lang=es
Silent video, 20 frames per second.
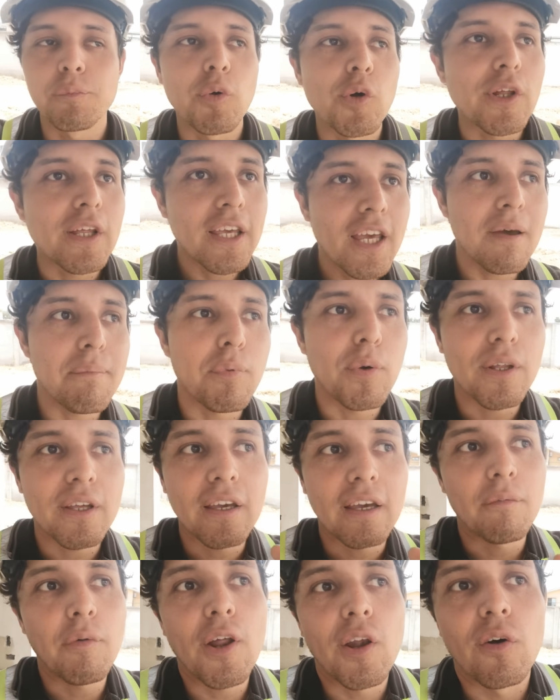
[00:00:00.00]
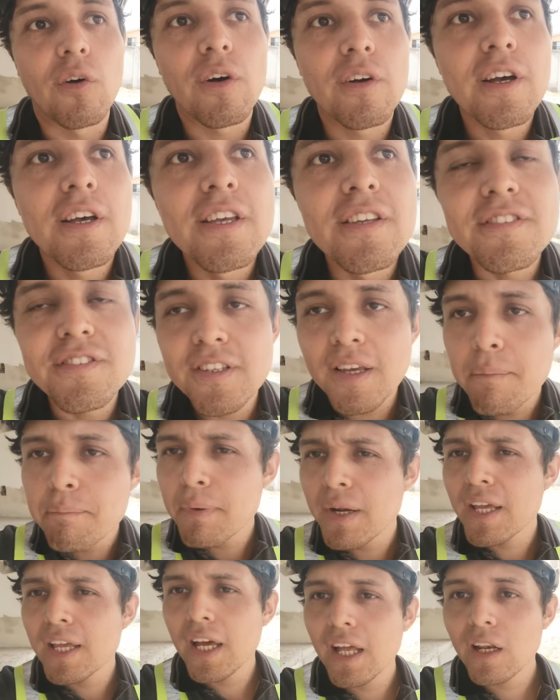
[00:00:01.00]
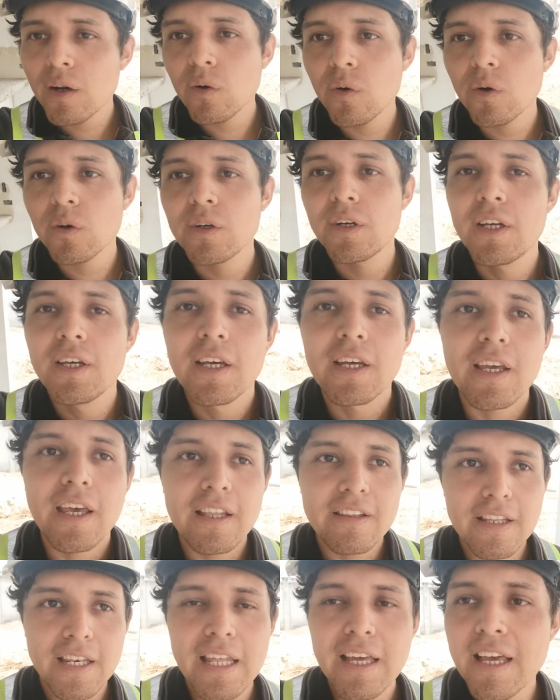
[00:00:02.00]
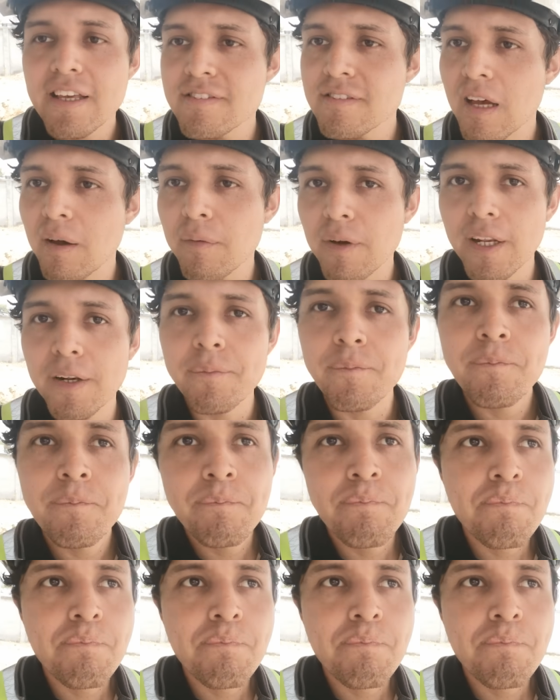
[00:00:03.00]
¿Por qué? Porque, bueno, siempre hay algo que tienes que saber.